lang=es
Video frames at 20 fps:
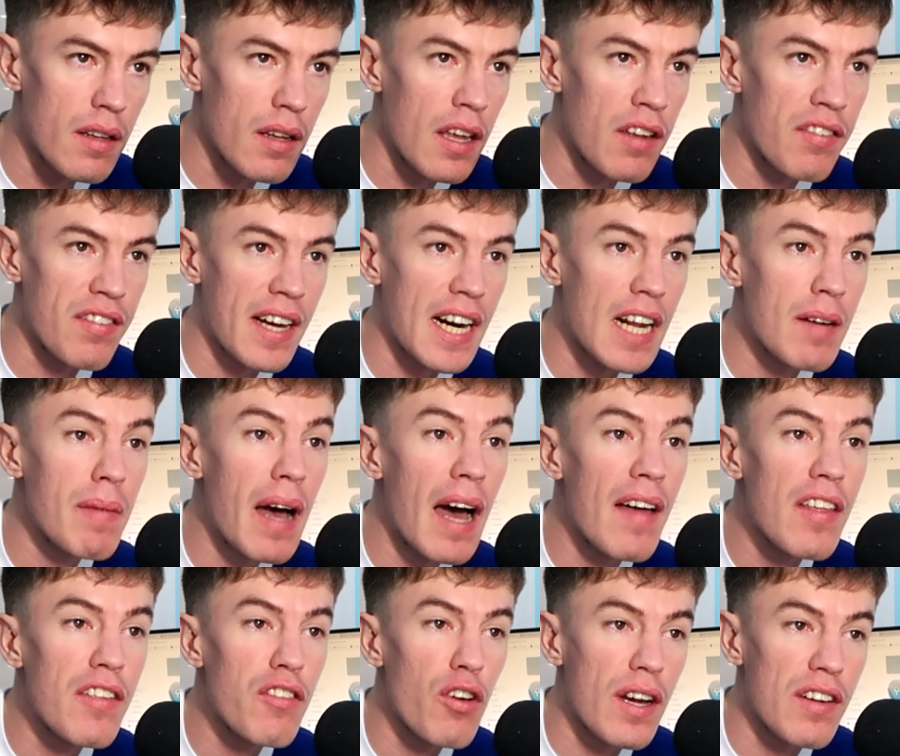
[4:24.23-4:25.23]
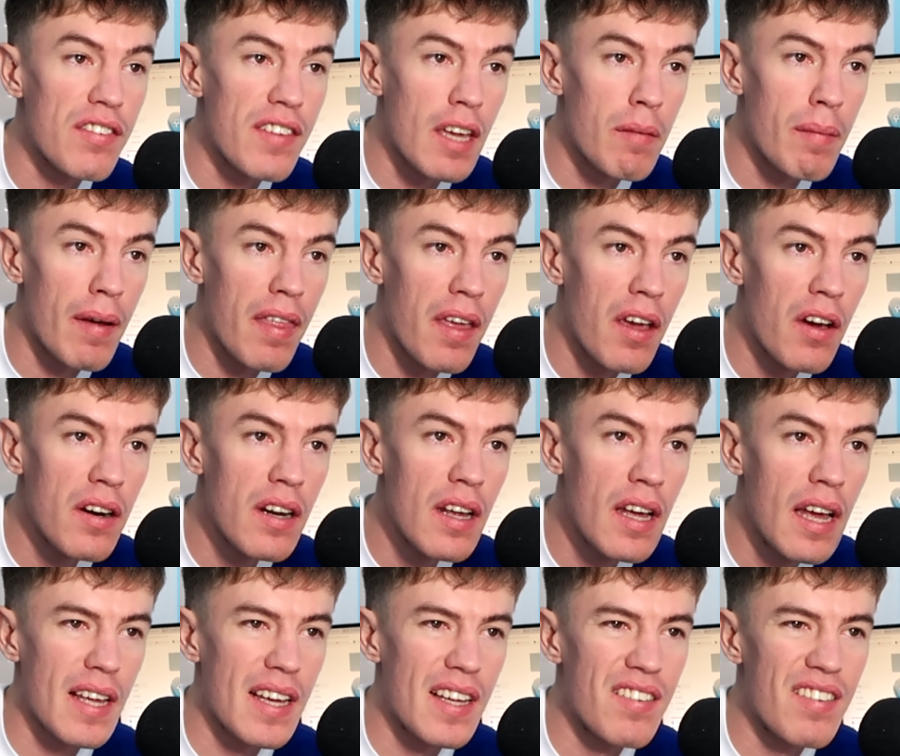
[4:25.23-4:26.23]
Instagram ha dicho que esta equipación
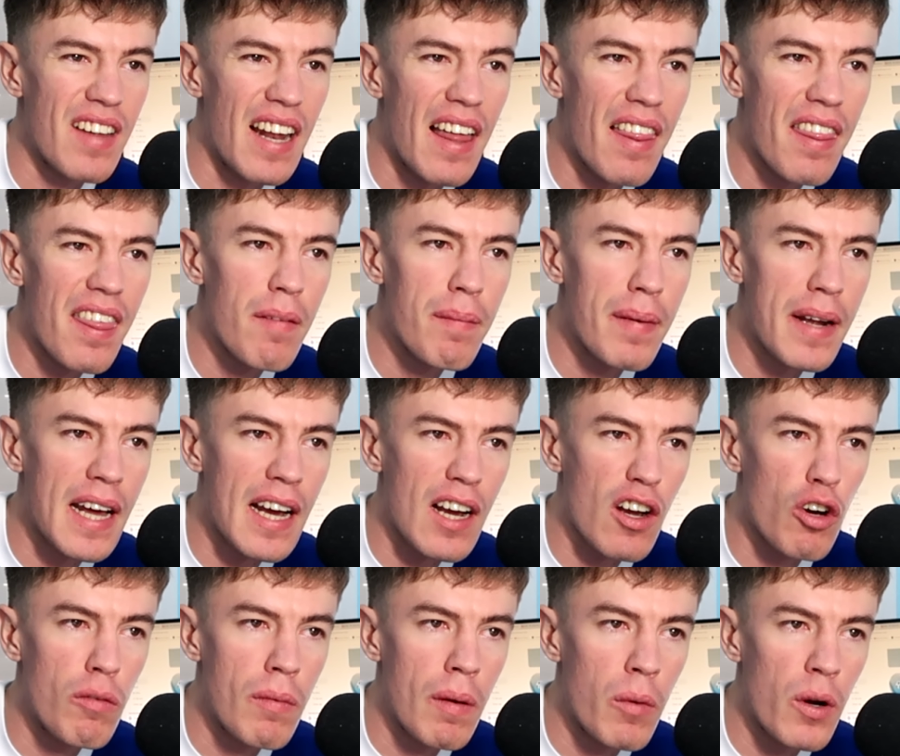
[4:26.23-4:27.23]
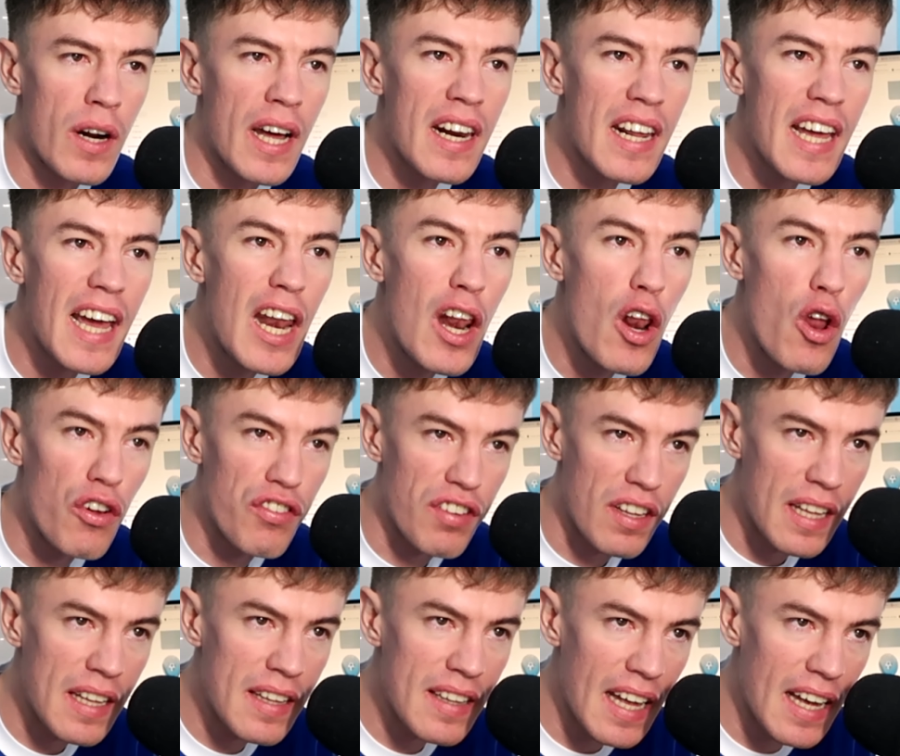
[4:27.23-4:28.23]
se lanza para conmemorar los
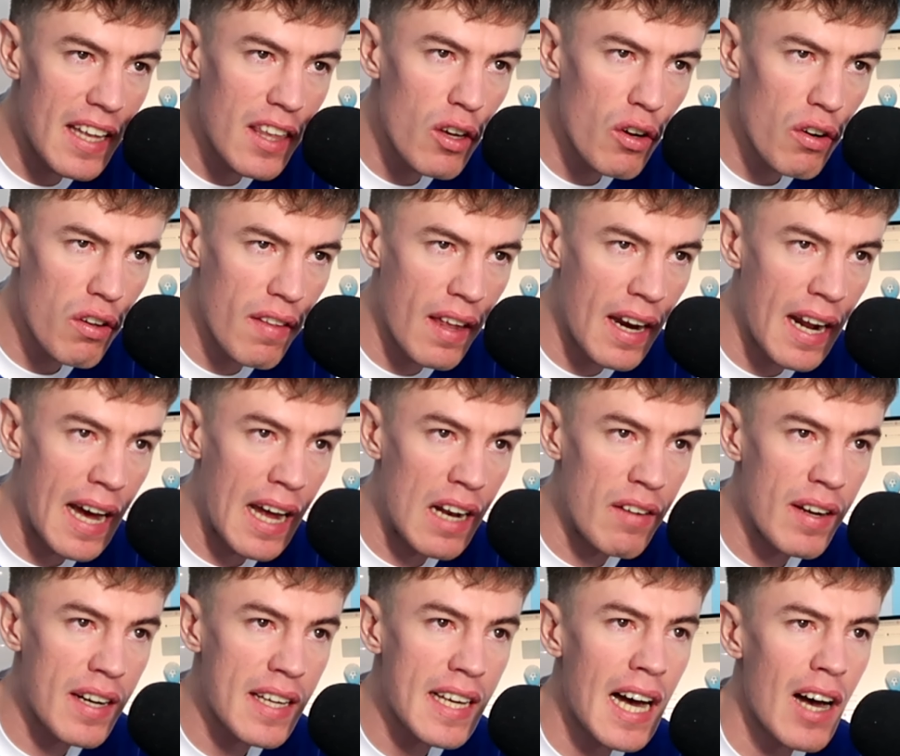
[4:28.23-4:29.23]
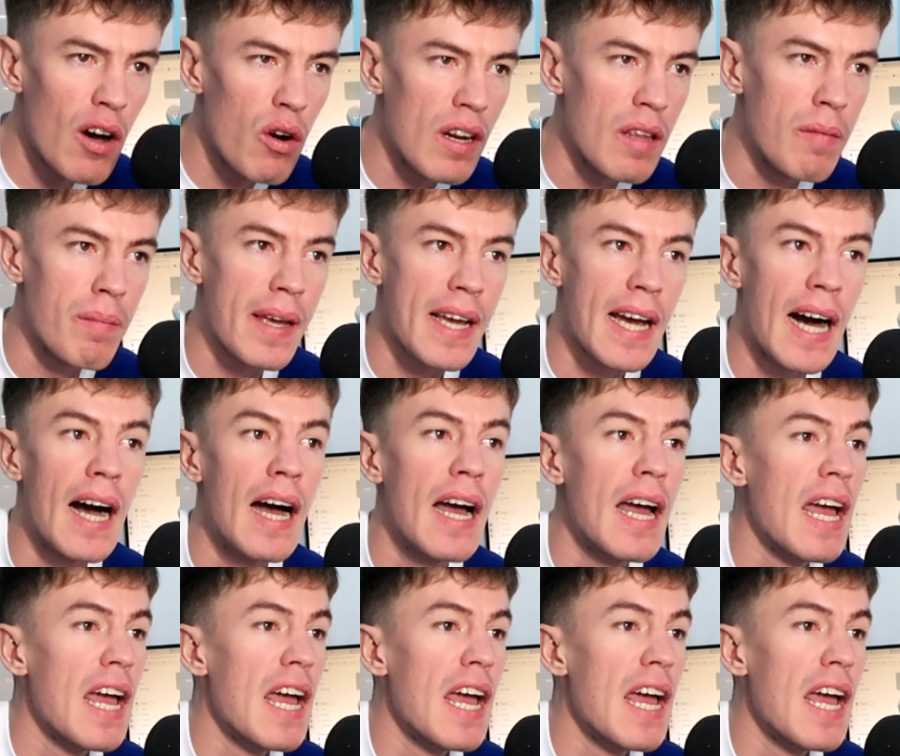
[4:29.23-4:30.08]
70 años de la alberca olímpica.